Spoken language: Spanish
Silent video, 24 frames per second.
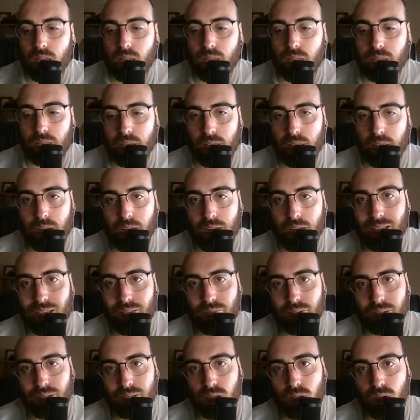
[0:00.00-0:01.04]
que en el live
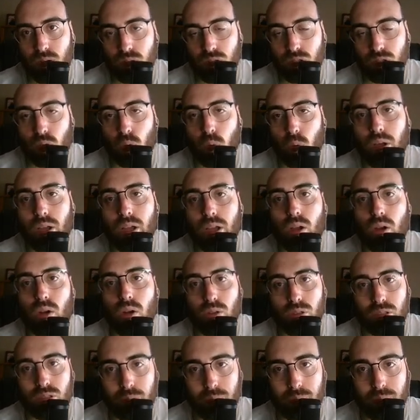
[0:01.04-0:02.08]
action no se juegue con
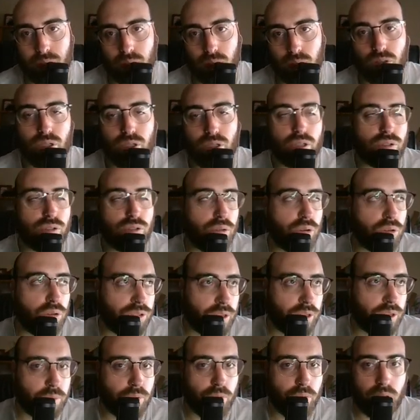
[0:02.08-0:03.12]
los tamaños. Yo sé que es un coste
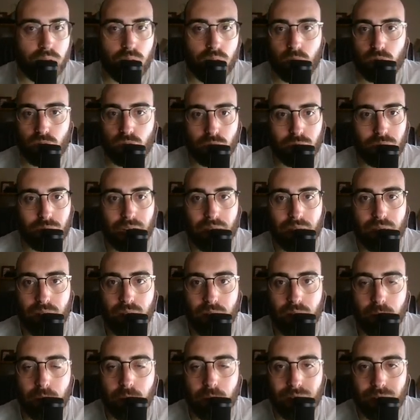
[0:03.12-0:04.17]
de producción mucho más
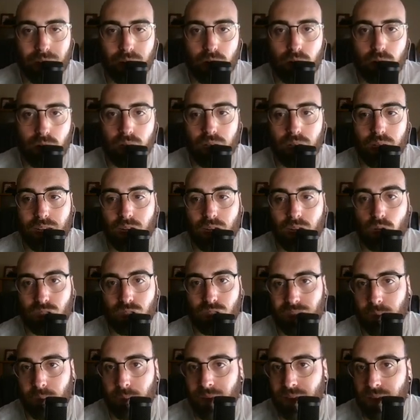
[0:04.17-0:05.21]
grande, pero los
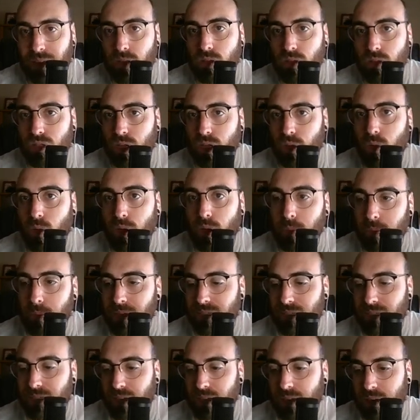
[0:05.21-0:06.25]
tamaños en One
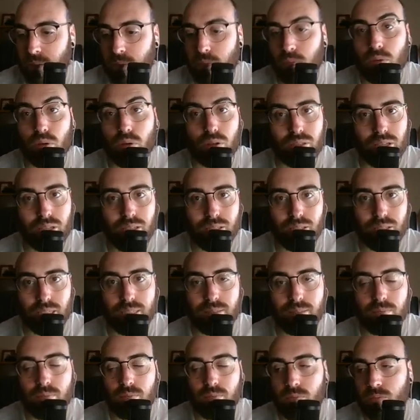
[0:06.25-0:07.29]
Piece eran
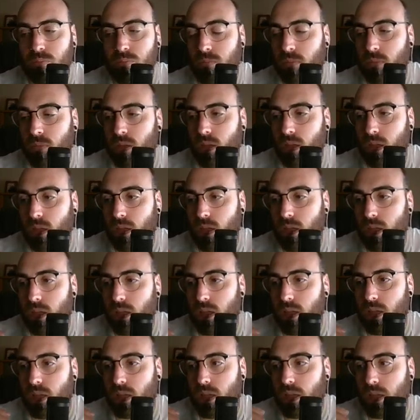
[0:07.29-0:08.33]
importantes
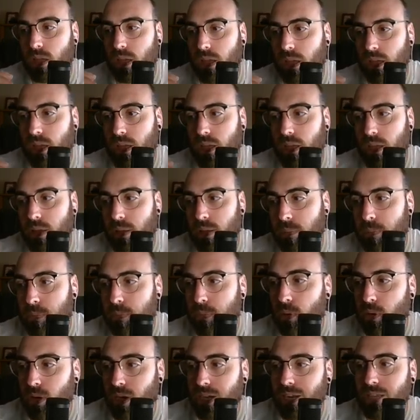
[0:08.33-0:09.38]
eh,
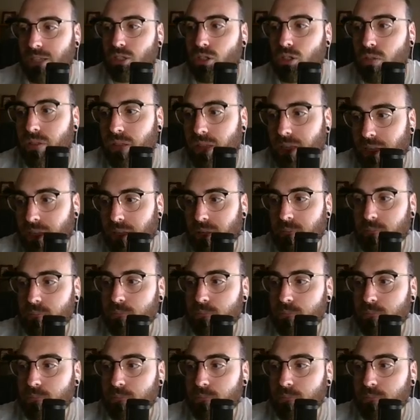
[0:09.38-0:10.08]
por el hecho de que